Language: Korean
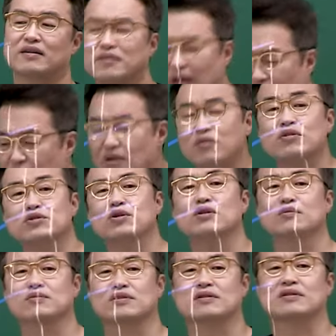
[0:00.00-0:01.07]
이 당연한 거죠,
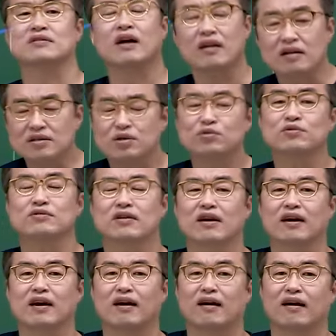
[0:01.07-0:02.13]
여러분들. 나라
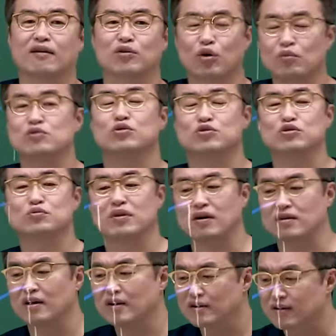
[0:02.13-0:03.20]
세우는데 도움을
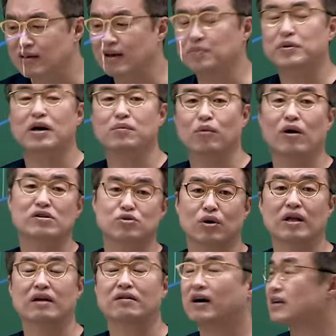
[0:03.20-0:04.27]
줬으면 그래도 협당한 뭔가
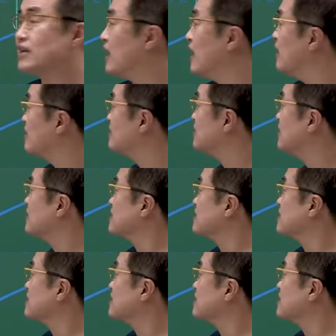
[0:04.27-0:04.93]
줘야 될 거 아니야, 그죠?